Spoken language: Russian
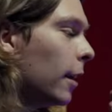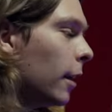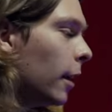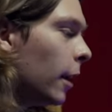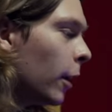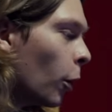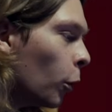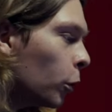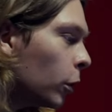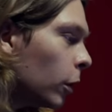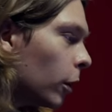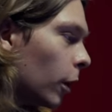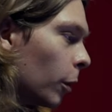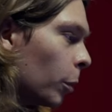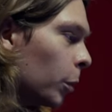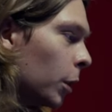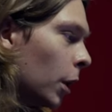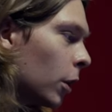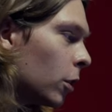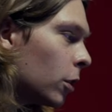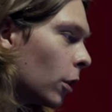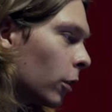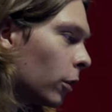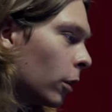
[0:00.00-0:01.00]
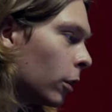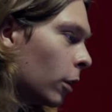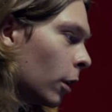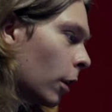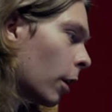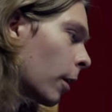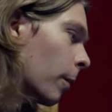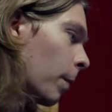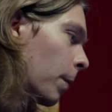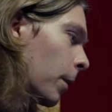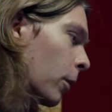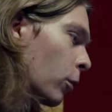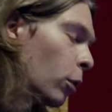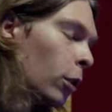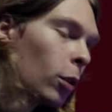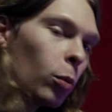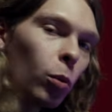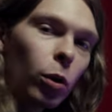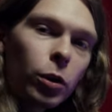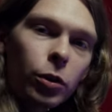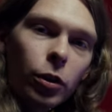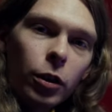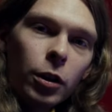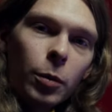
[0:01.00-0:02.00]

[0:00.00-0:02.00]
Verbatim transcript: И вот мне сейчас это, Sonarworks,